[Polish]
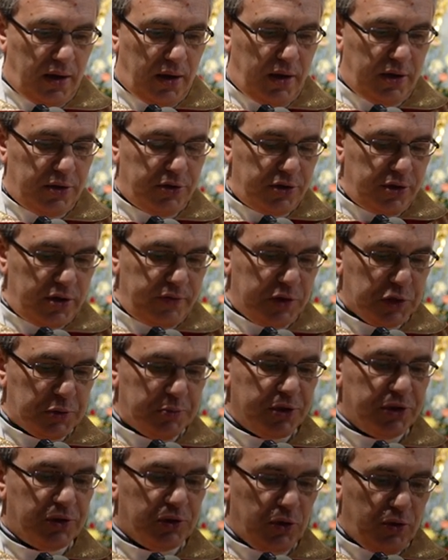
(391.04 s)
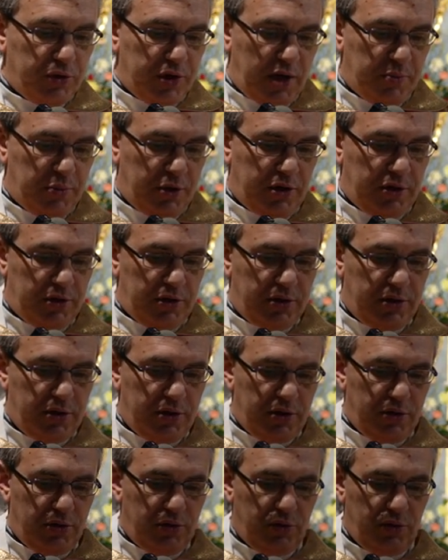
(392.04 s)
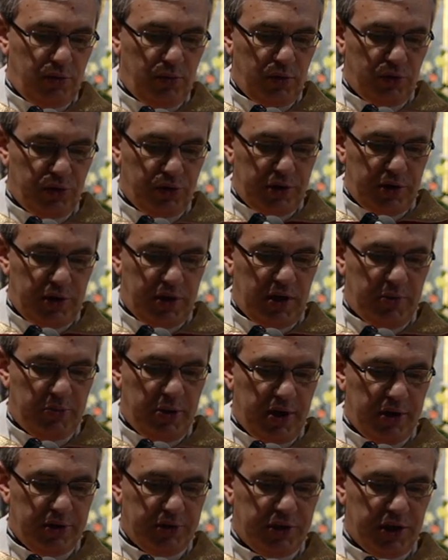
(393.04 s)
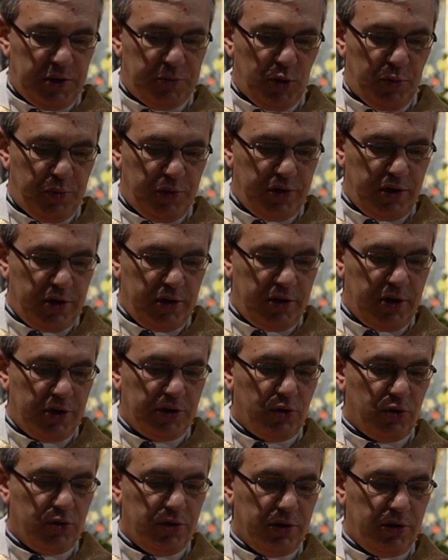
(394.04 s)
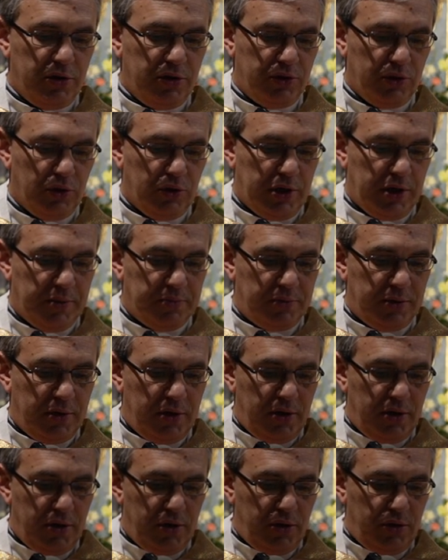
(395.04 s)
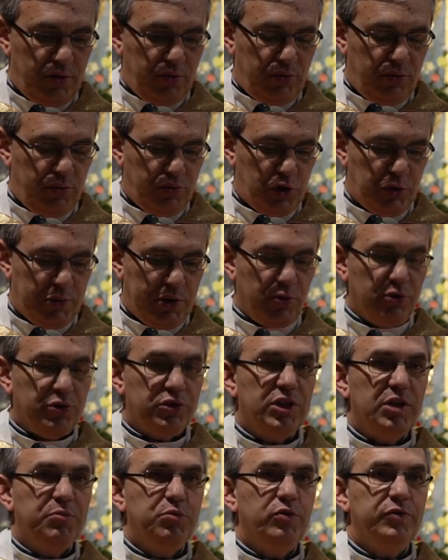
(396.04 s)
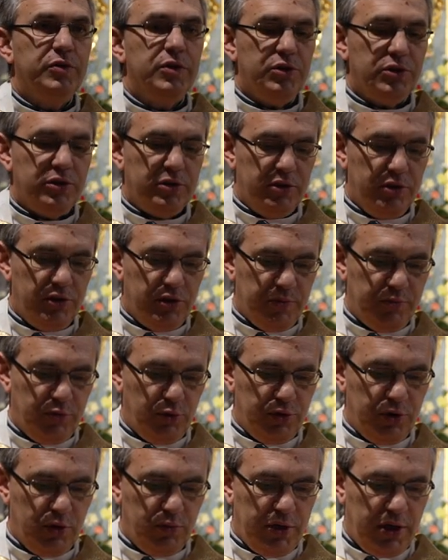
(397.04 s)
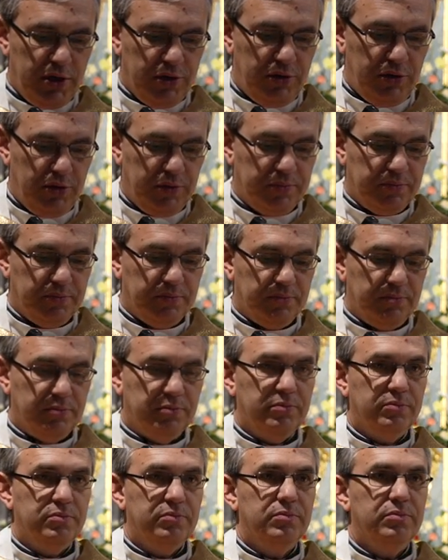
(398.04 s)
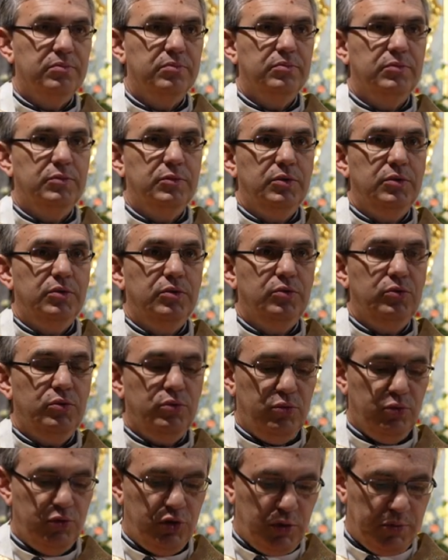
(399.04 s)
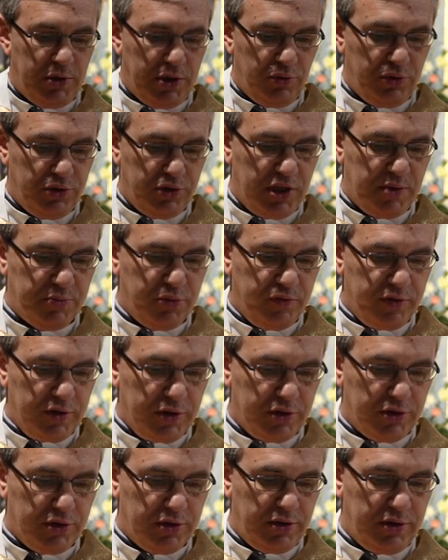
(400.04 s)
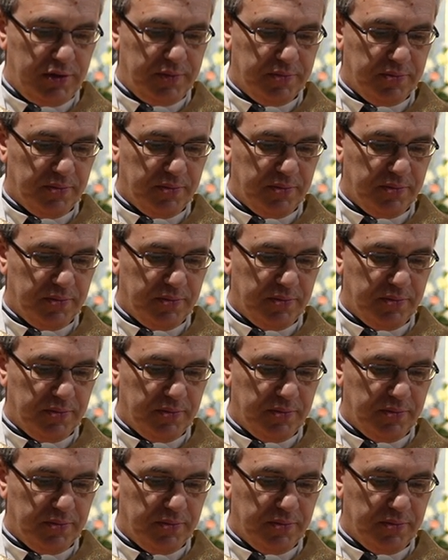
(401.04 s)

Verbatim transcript: A jeśli wezmę sto kamieni, ułożę je na barce i popchnę je na środek jeziora, utrzymają się na powierzchni, czy pójdą na dno? Utrzymają się na powierzchni.